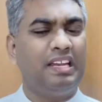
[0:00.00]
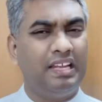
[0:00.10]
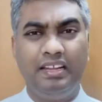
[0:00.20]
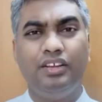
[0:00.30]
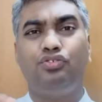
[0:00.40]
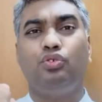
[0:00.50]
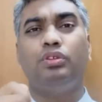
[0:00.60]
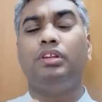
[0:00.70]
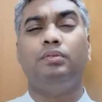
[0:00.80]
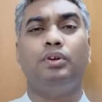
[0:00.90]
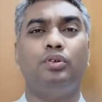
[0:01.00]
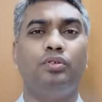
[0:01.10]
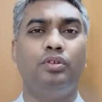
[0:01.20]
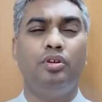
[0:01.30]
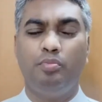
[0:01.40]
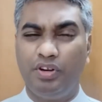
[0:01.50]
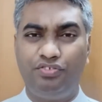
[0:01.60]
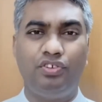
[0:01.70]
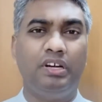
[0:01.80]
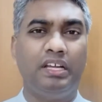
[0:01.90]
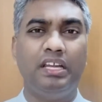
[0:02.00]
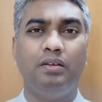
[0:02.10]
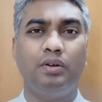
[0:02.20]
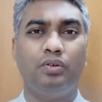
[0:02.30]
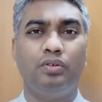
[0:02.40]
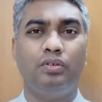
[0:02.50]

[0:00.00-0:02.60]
நிறைய சோதனை வரும் பிரச்சனை நிறைய வரும்